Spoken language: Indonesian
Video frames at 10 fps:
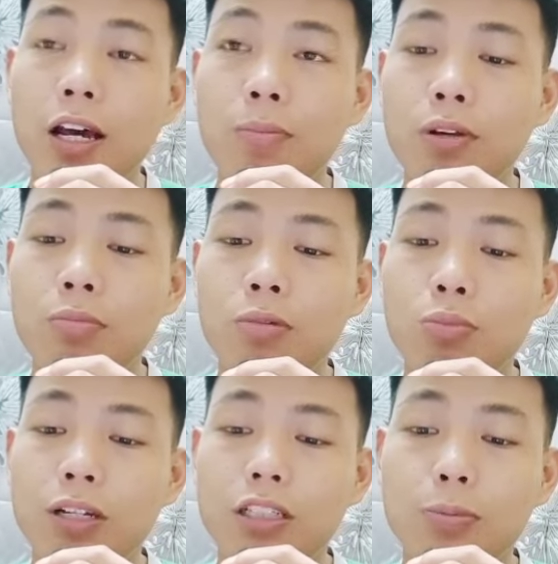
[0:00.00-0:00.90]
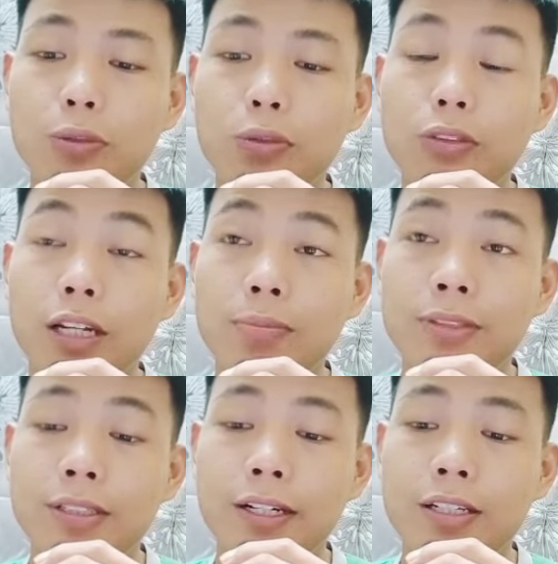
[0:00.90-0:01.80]
AMNO membuat keputusan
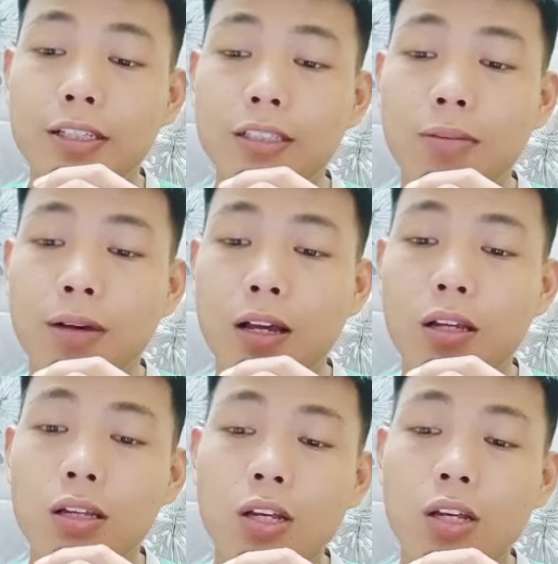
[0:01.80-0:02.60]
bekerja sama